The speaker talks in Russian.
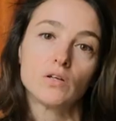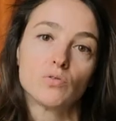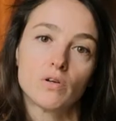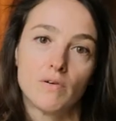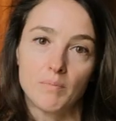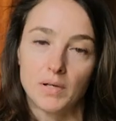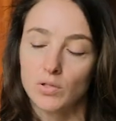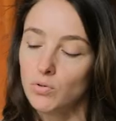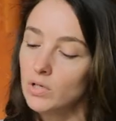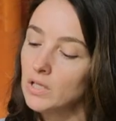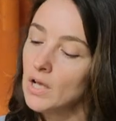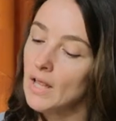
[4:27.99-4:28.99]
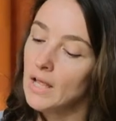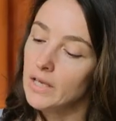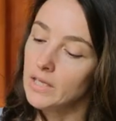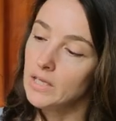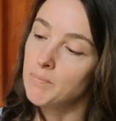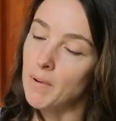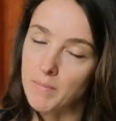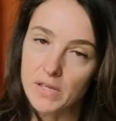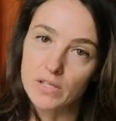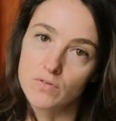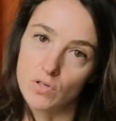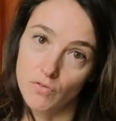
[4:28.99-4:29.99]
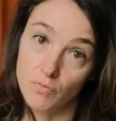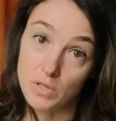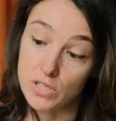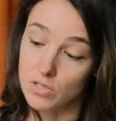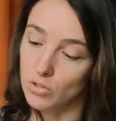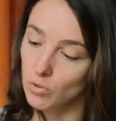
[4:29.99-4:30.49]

которые вам подходят, и померить все это вместе.